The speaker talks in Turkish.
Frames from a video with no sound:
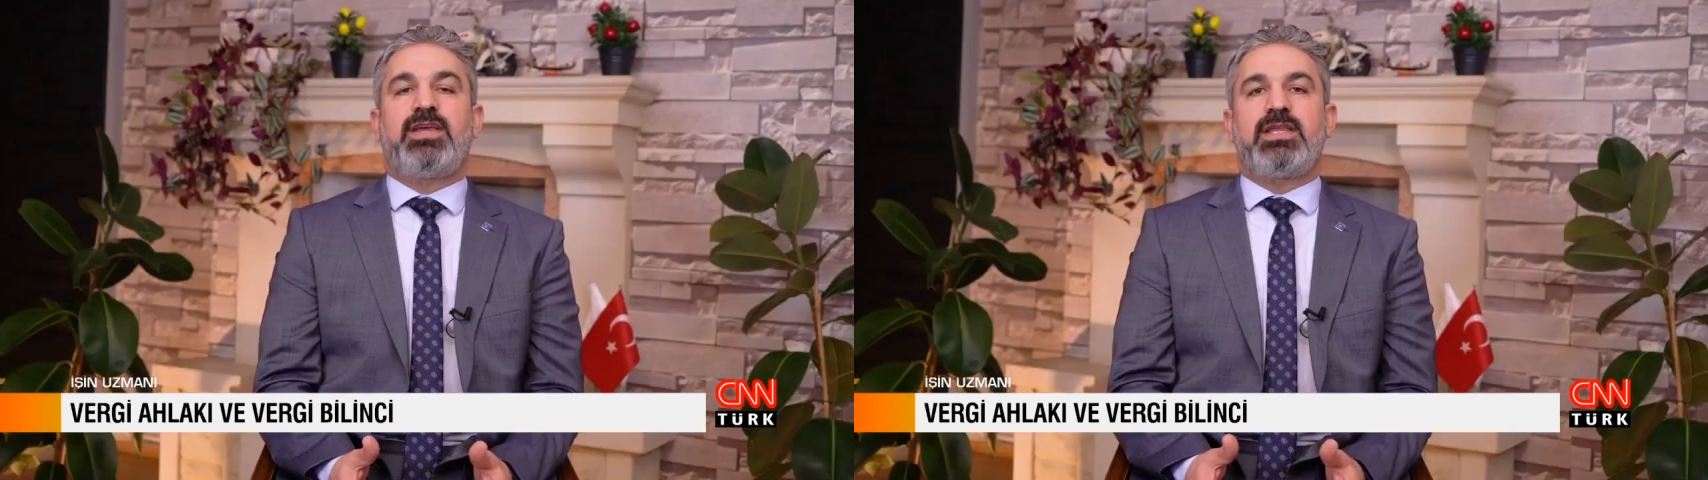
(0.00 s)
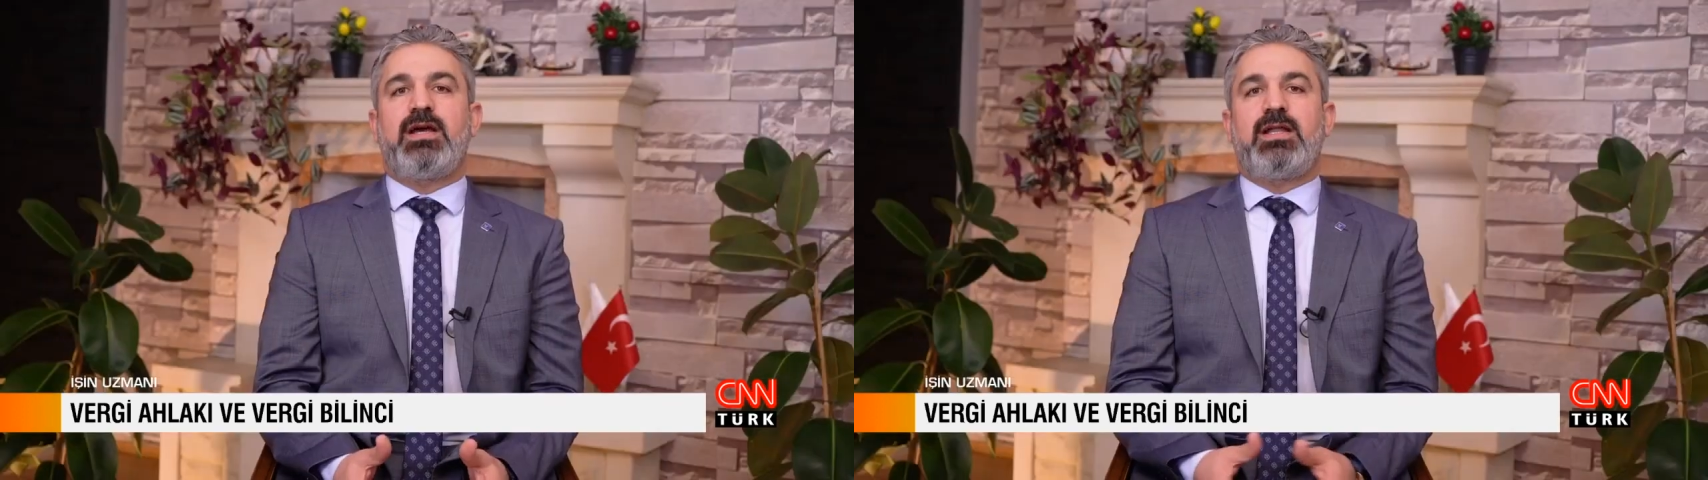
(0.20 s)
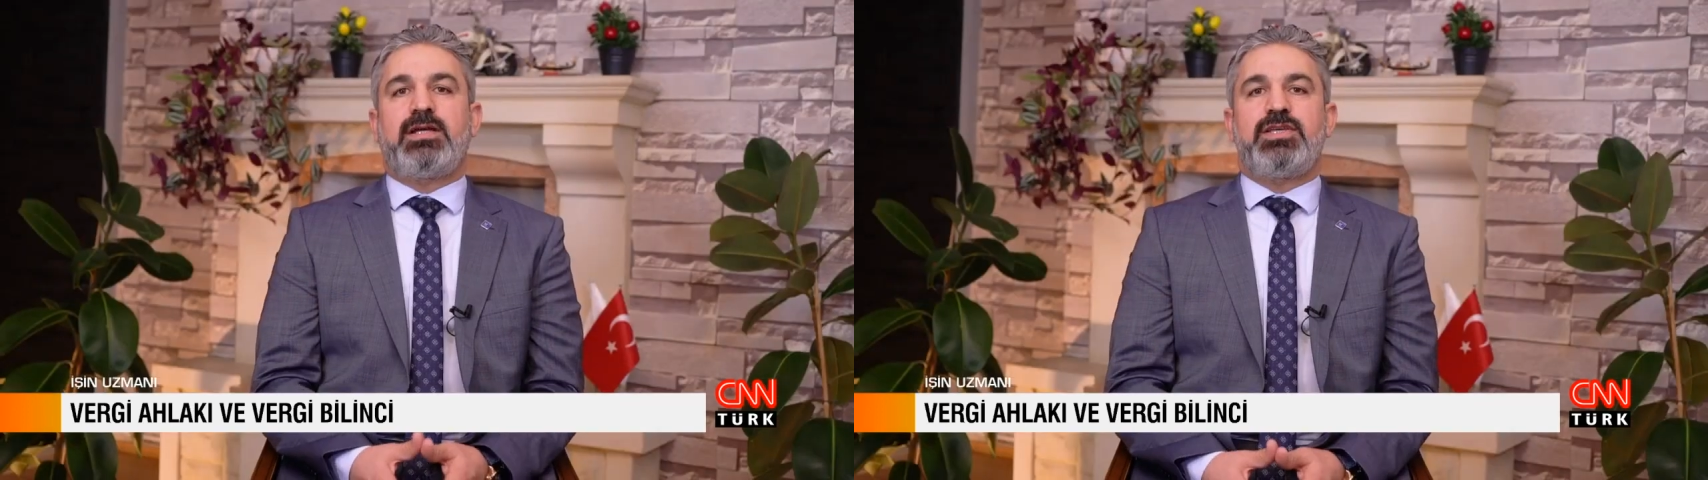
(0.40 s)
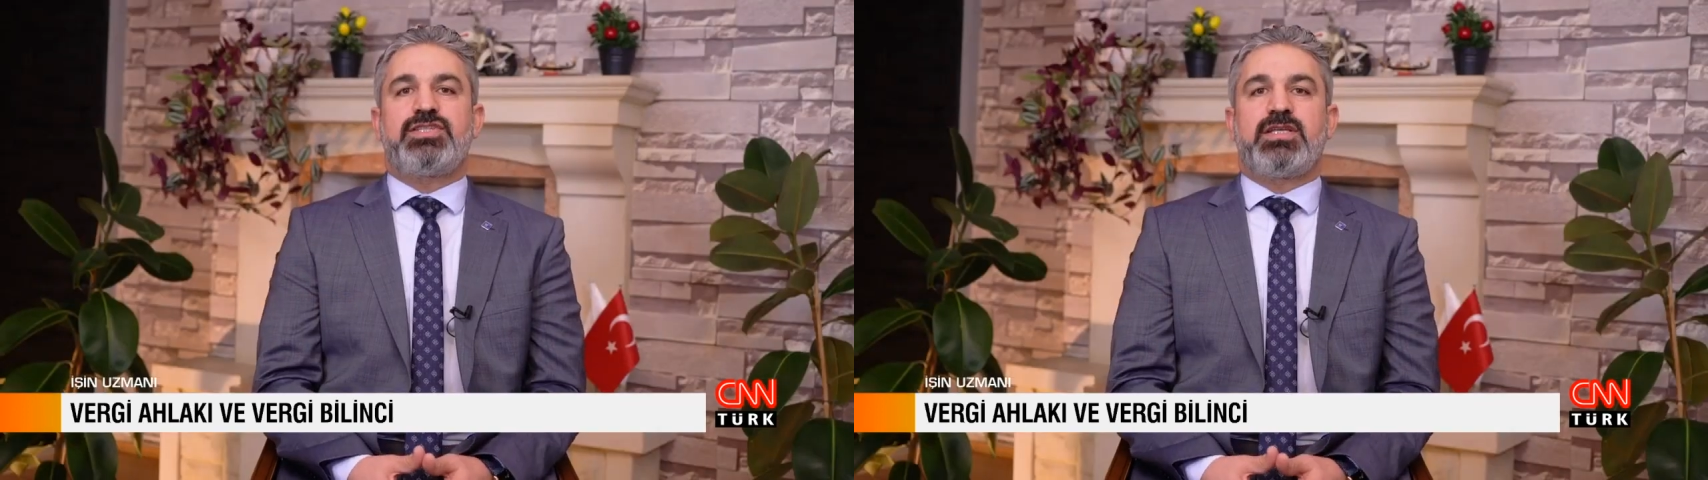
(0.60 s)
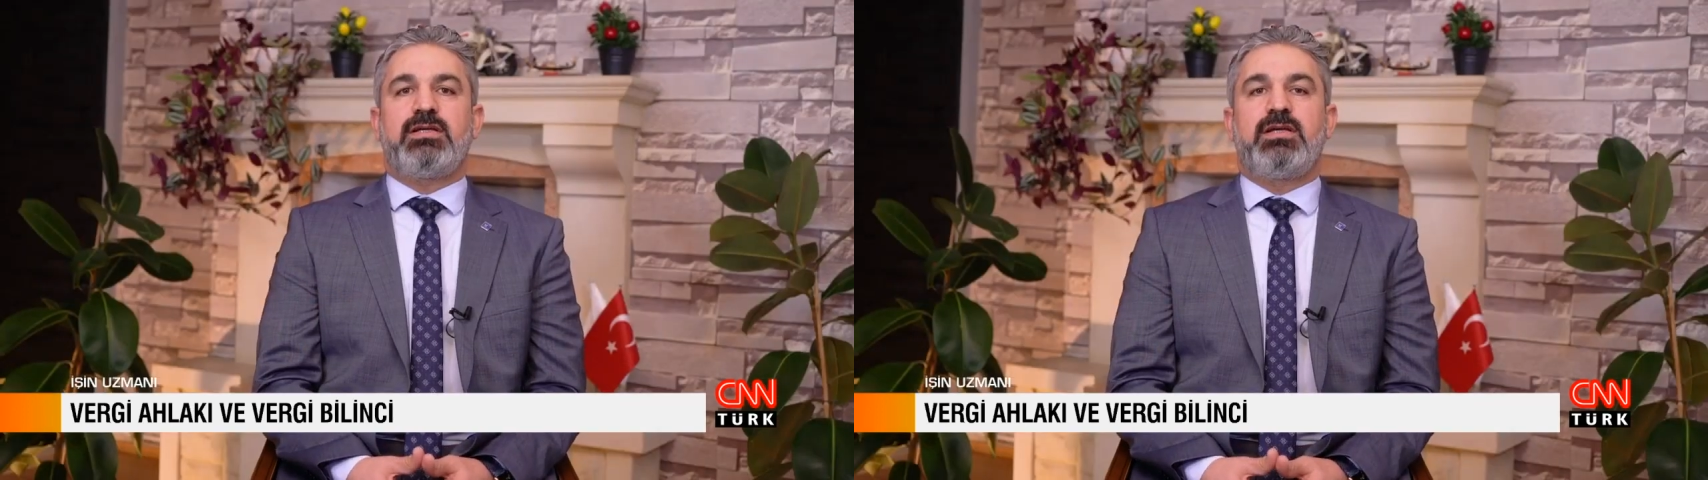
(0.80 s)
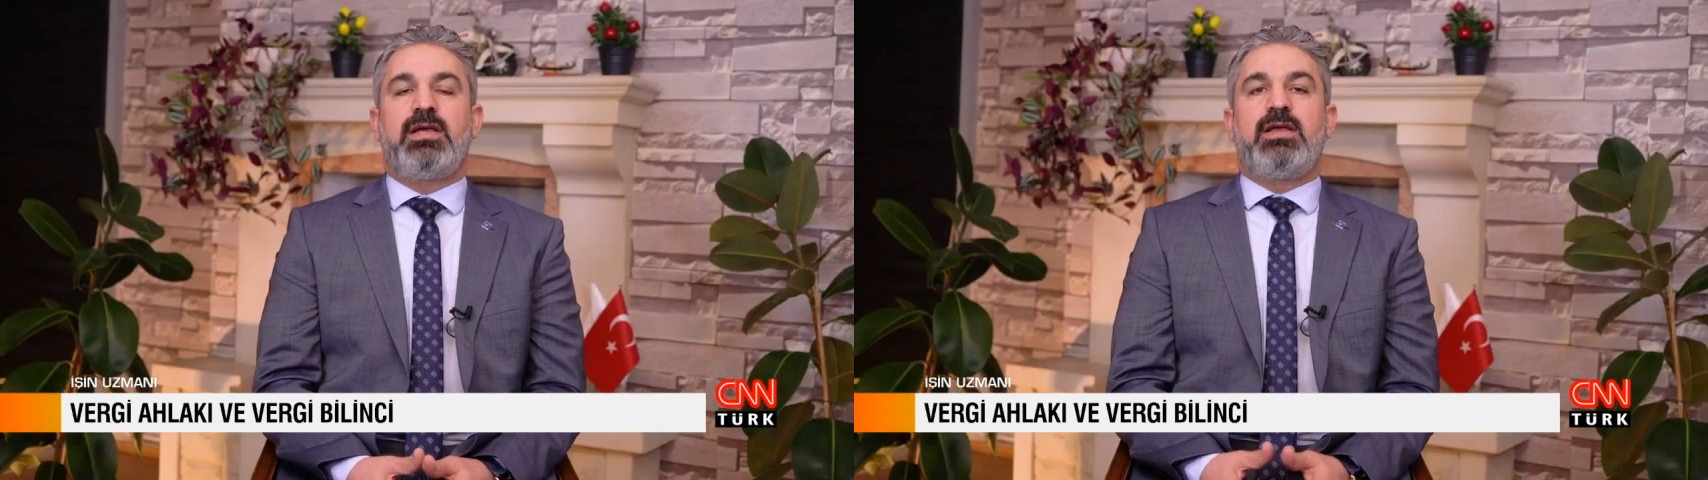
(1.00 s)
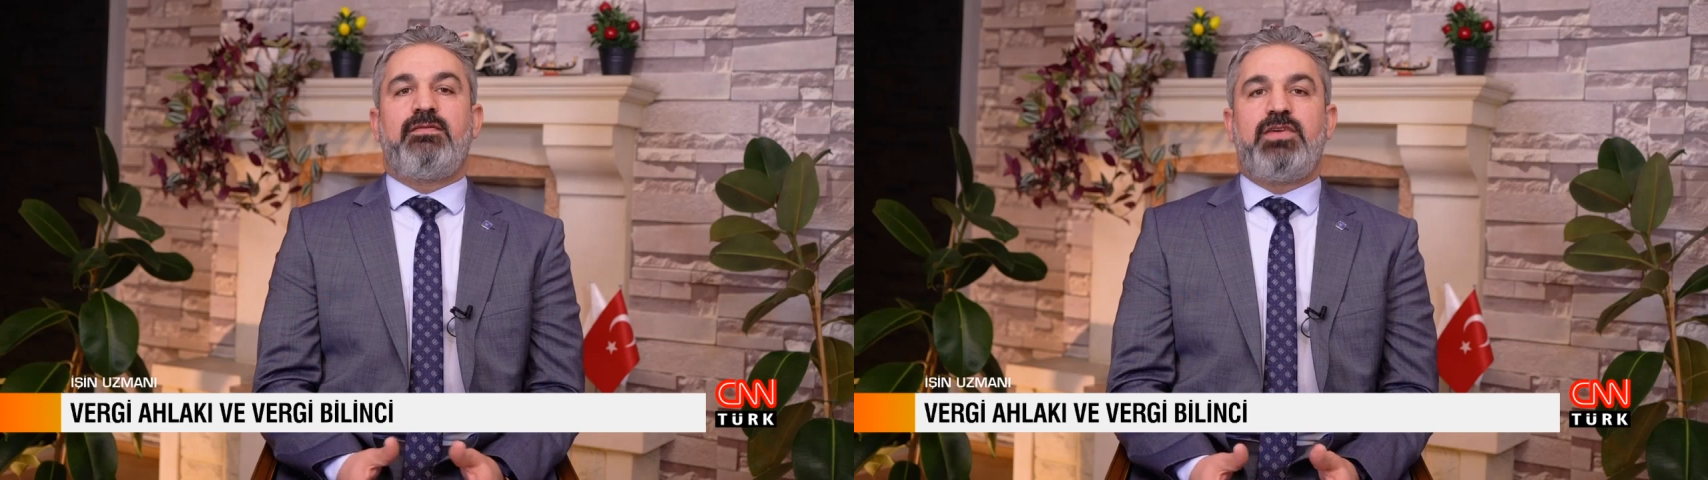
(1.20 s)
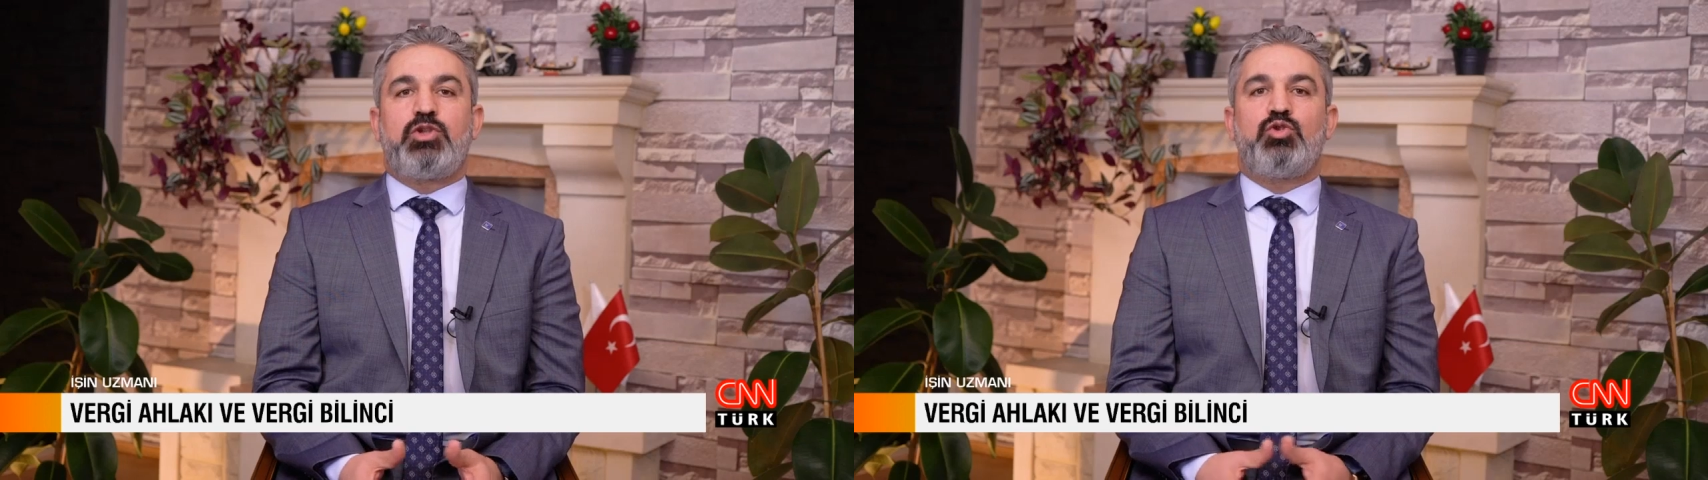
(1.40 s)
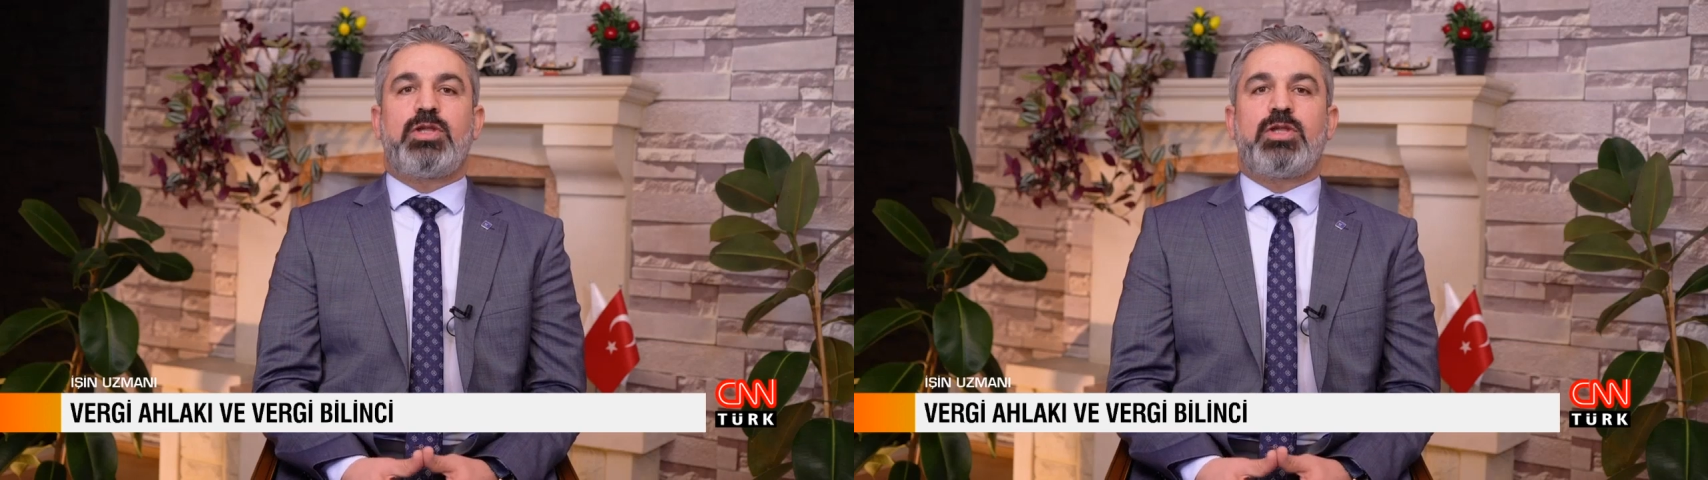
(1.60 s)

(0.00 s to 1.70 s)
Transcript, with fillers: Vergi ahlaki ise vergi